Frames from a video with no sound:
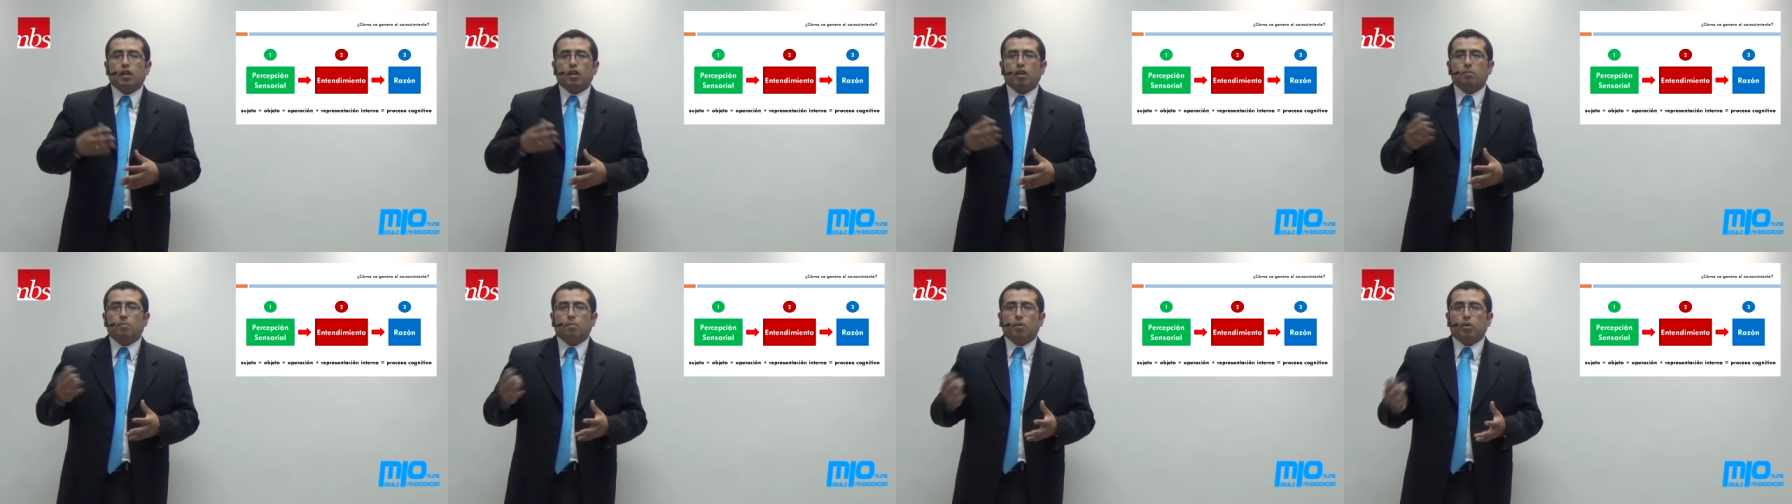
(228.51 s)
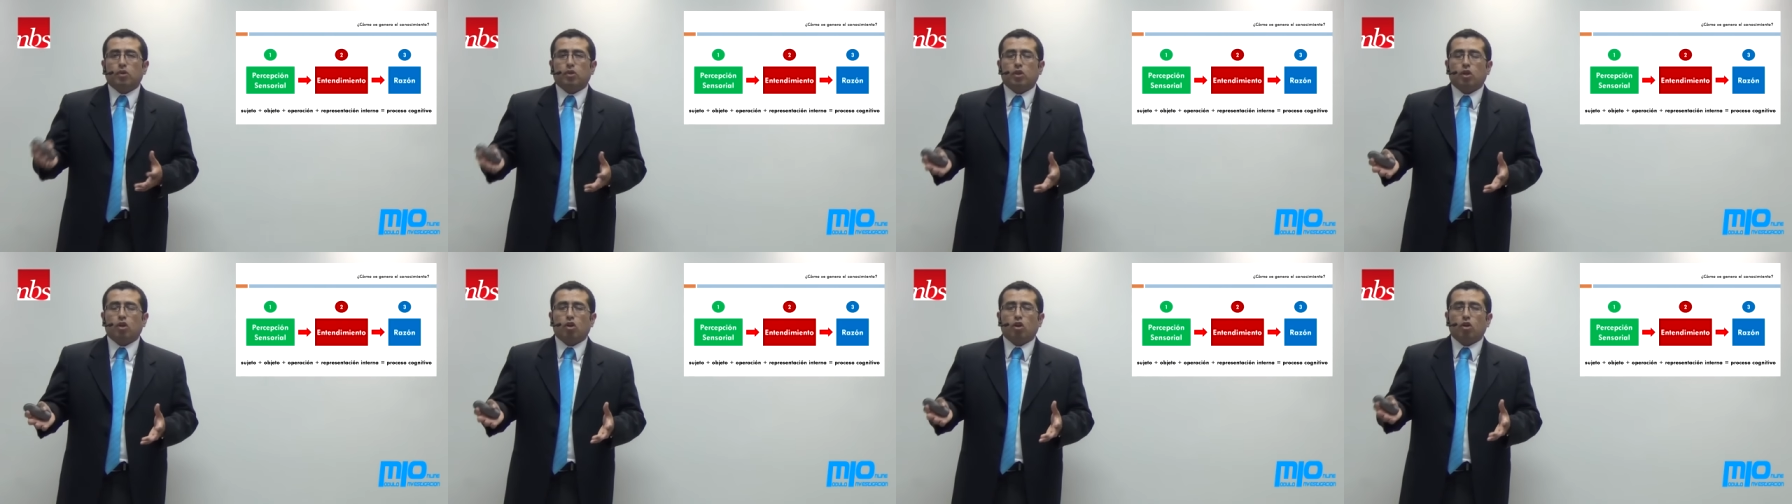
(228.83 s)
y
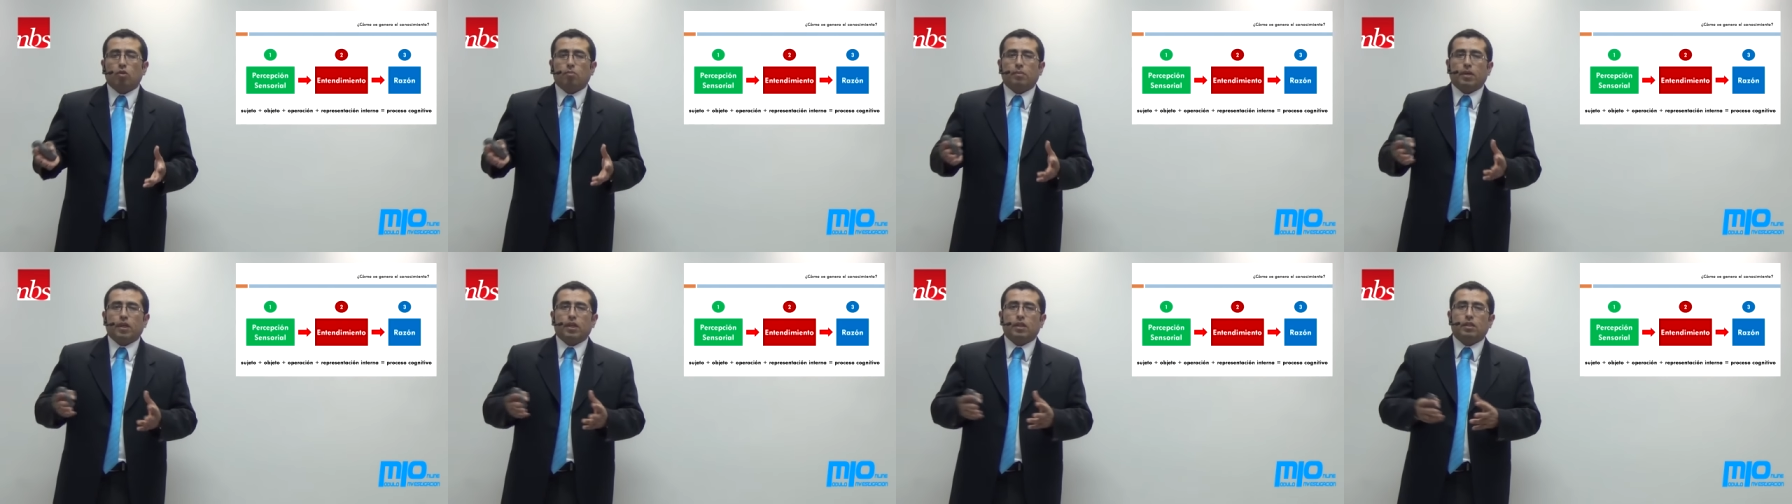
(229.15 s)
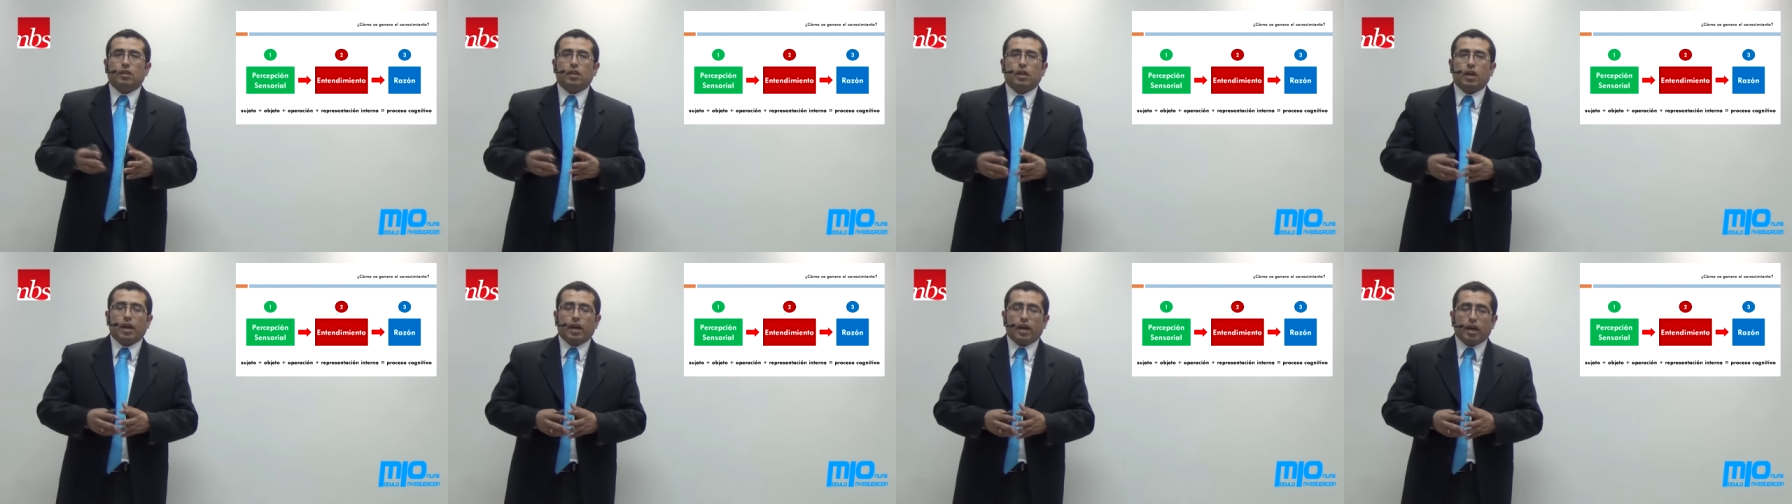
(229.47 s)

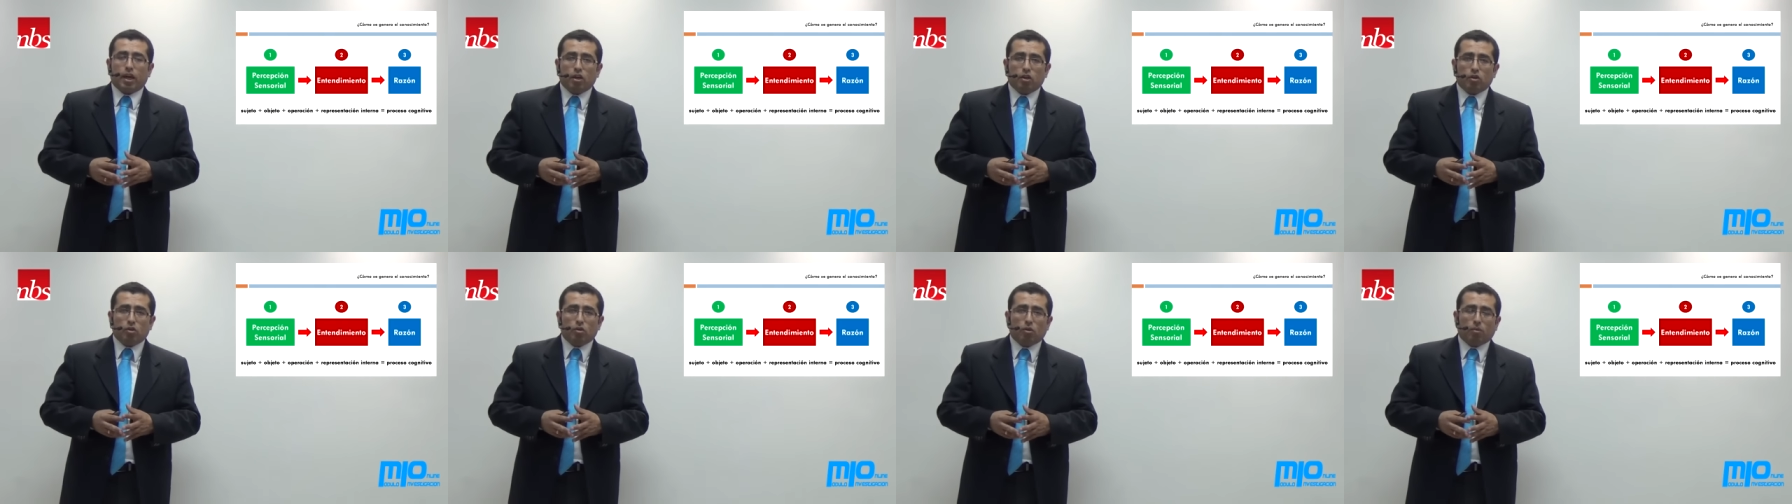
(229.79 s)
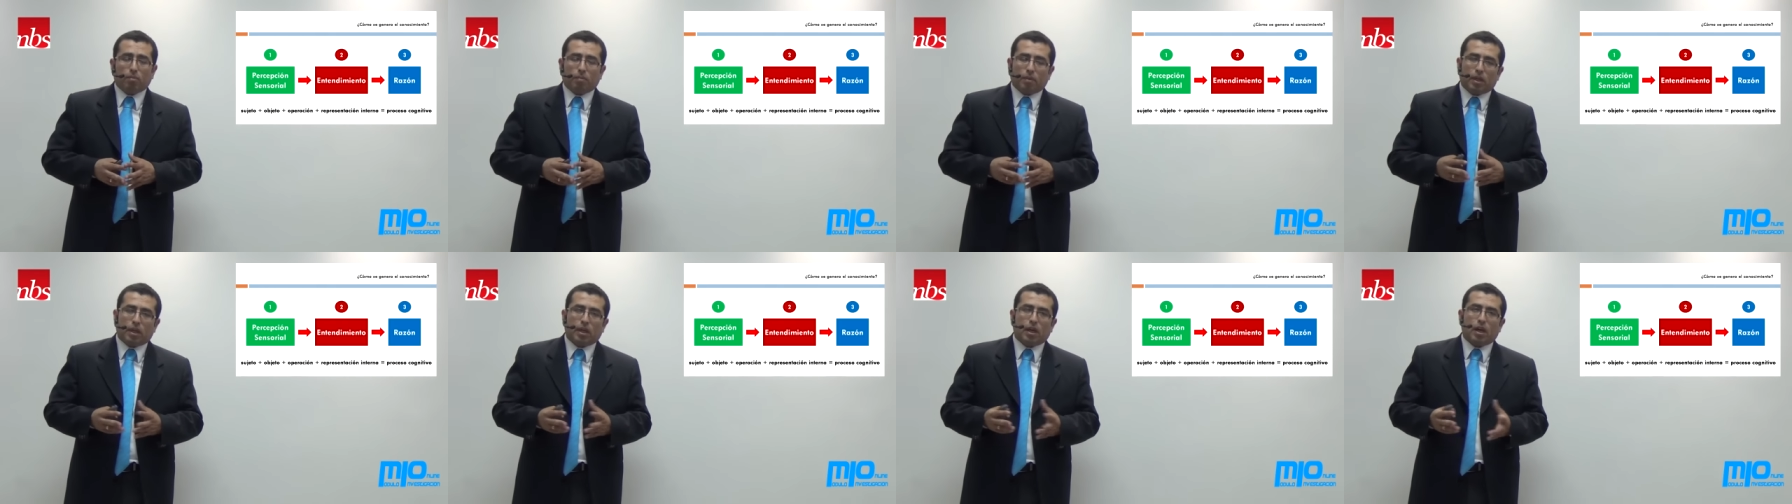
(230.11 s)
posteriormente a
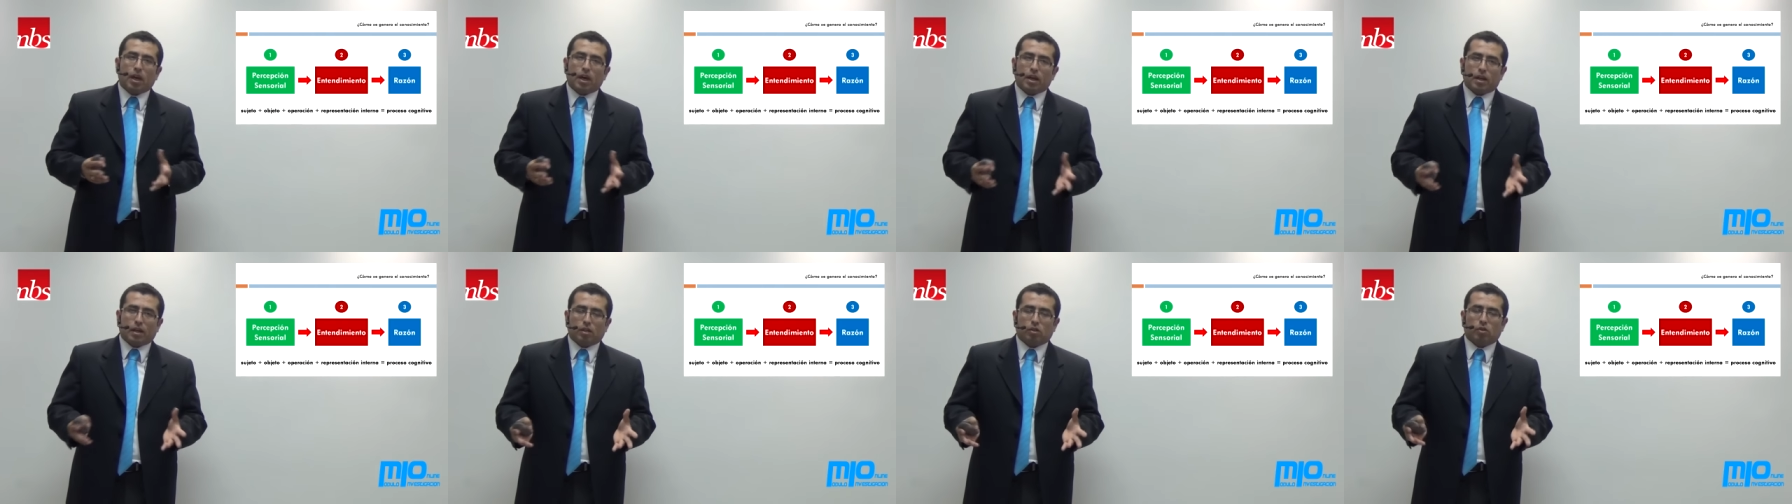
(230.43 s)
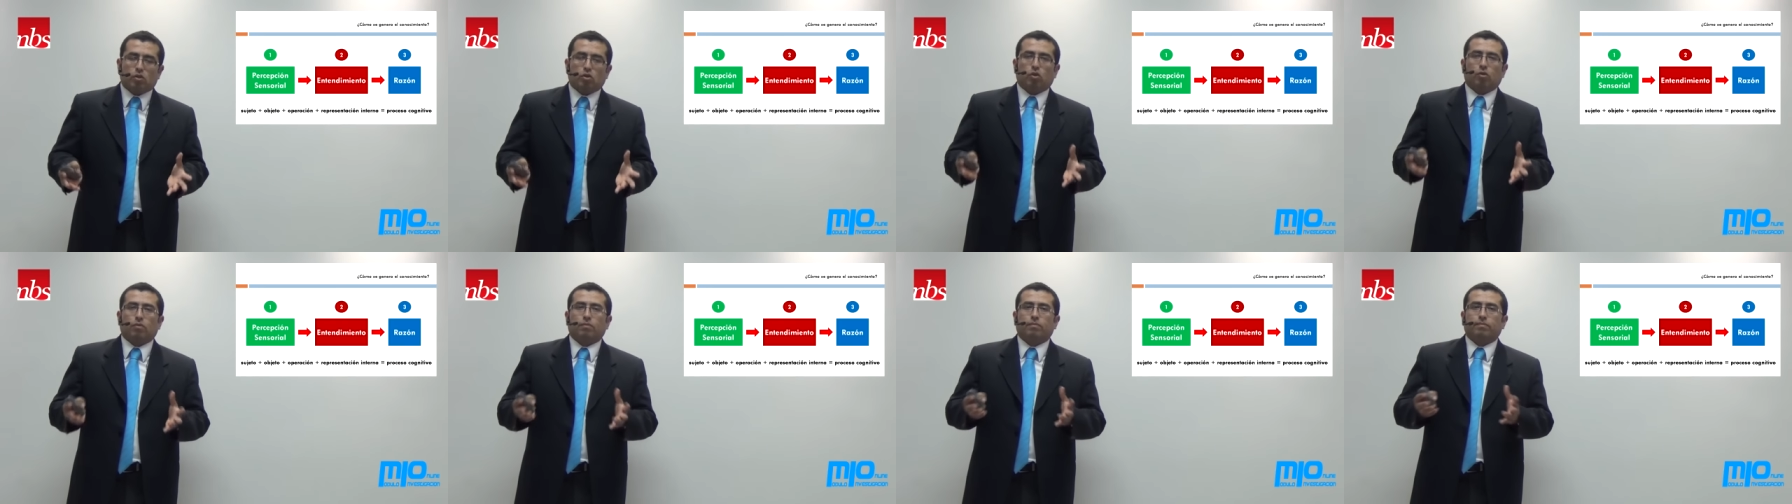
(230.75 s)
ello viene la
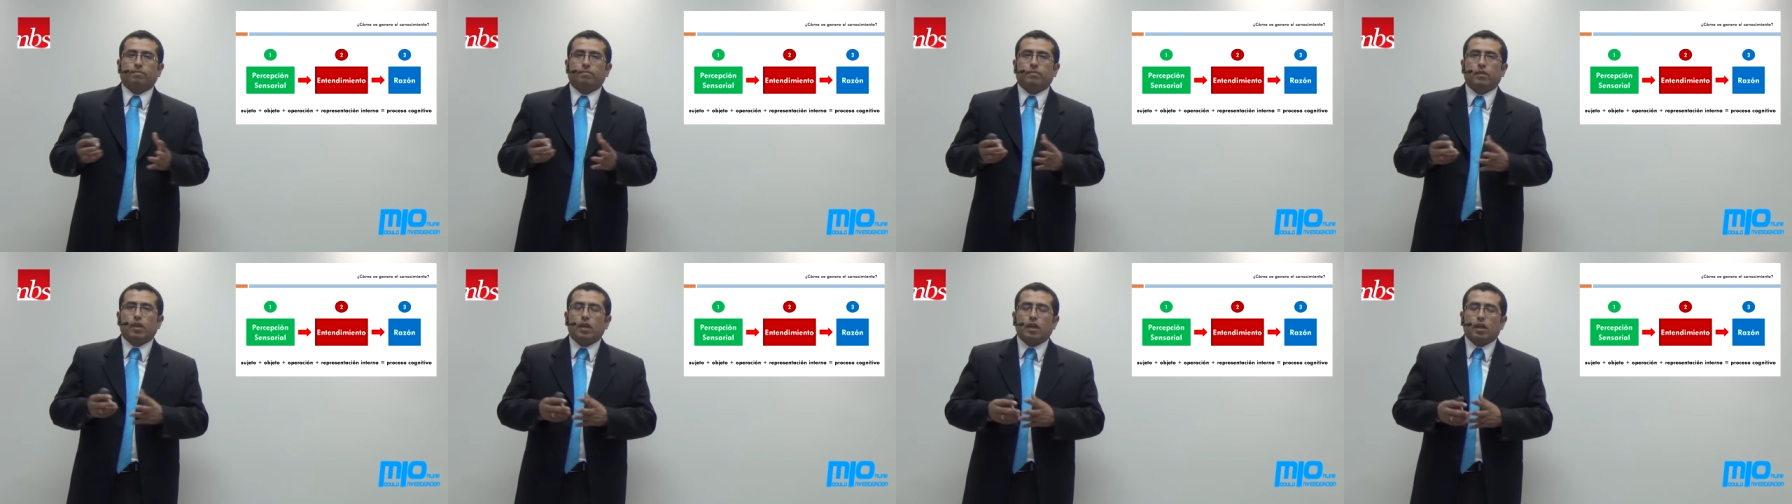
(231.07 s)
razón